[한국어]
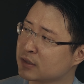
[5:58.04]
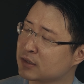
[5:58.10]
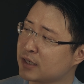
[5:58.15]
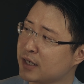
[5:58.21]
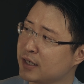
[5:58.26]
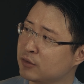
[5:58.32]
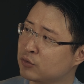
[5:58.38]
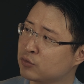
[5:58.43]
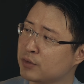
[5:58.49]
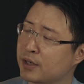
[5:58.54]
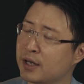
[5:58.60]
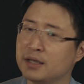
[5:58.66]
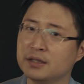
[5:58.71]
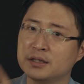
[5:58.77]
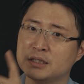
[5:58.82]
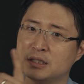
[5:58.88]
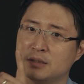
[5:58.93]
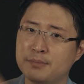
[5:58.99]

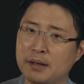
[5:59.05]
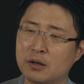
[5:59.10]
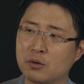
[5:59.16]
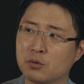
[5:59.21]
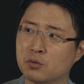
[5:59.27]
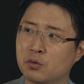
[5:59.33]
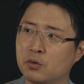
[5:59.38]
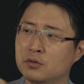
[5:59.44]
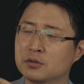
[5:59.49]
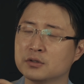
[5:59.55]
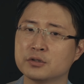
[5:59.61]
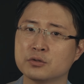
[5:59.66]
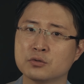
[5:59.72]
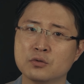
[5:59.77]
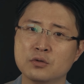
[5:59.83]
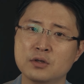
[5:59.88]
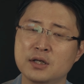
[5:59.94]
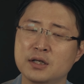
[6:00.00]
크레인2의 D850
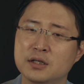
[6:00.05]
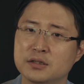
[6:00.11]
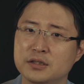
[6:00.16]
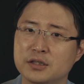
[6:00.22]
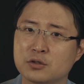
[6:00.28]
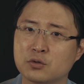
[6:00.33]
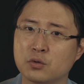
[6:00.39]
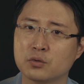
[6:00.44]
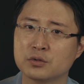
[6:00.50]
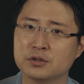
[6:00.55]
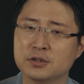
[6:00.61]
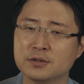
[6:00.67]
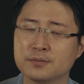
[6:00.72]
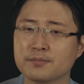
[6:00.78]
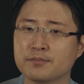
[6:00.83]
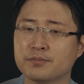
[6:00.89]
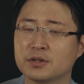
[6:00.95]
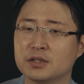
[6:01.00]
그리고 니코르
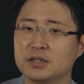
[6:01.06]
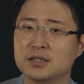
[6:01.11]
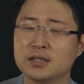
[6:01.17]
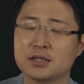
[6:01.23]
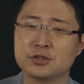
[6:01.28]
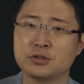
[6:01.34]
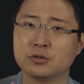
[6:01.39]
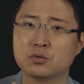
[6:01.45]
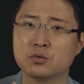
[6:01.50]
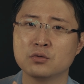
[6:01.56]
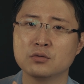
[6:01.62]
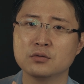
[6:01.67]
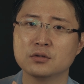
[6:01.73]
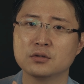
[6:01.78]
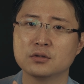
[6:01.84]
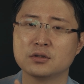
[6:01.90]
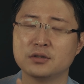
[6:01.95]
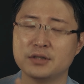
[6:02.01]
2470
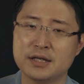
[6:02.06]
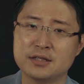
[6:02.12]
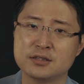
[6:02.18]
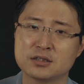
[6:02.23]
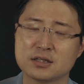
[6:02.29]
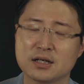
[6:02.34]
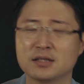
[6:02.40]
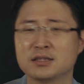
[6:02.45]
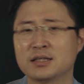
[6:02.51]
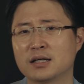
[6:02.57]
렌즈가